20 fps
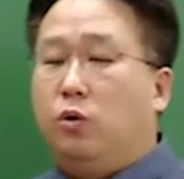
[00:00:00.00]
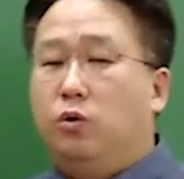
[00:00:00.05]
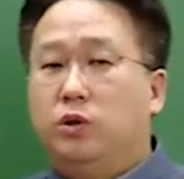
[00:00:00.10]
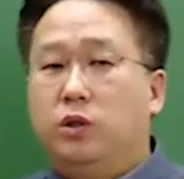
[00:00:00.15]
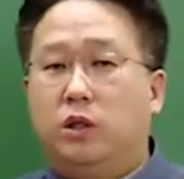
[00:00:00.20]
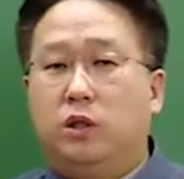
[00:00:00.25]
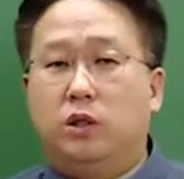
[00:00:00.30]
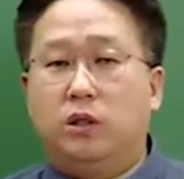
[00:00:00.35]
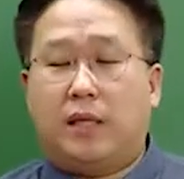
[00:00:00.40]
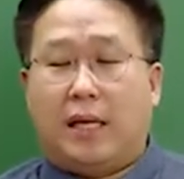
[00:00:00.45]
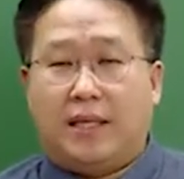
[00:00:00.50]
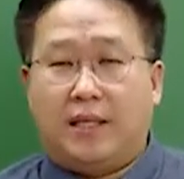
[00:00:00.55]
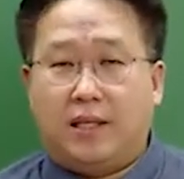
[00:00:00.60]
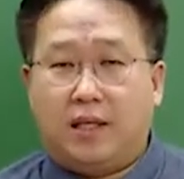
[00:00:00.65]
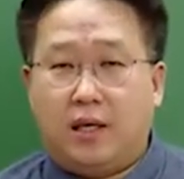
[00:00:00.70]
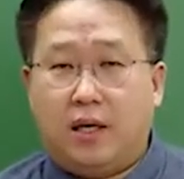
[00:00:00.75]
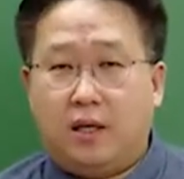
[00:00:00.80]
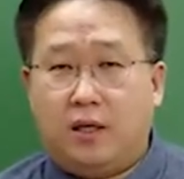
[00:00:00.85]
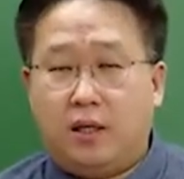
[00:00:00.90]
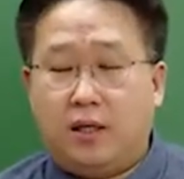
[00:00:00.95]
오는
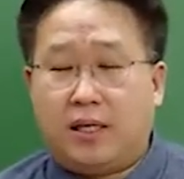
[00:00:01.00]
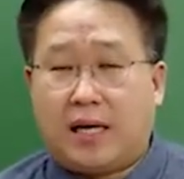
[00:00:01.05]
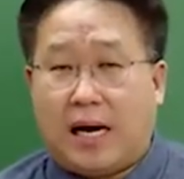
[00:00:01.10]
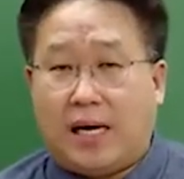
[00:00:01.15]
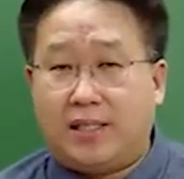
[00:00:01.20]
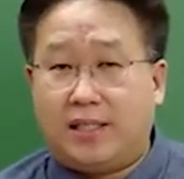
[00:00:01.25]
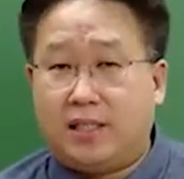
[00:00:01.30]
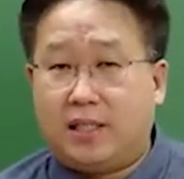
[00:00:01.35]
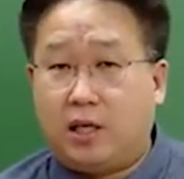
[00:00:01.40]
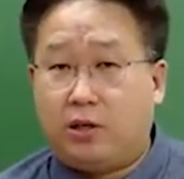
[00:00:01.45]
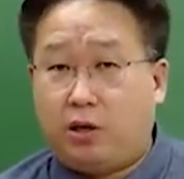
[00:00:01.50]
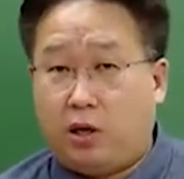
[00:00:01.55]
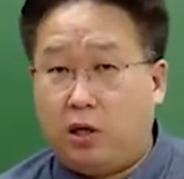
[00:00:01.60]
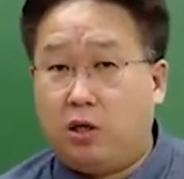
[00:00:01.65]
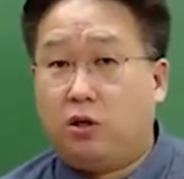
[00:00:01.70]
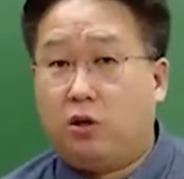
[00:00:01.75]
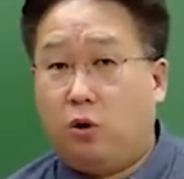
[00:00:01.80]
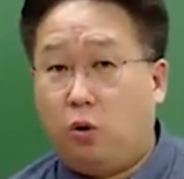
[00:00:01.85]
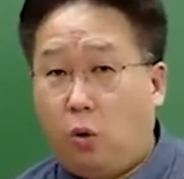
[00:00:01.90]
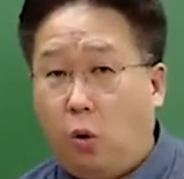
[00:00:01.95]
단계를 가지게
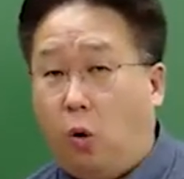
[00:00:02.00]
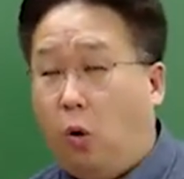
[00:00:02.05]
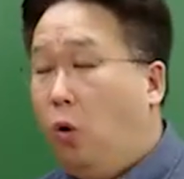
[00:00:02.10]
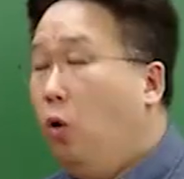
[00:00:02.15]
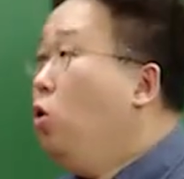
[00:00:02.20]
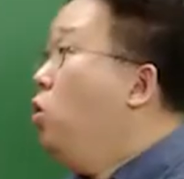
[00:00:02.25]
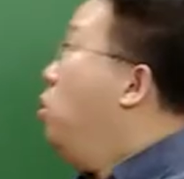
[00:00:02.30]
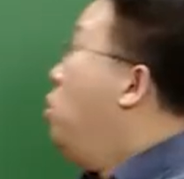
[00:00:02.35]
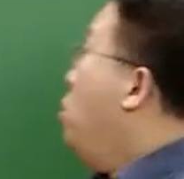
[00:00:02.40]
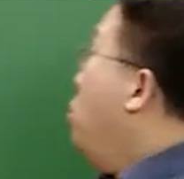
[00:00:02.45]
되는 거고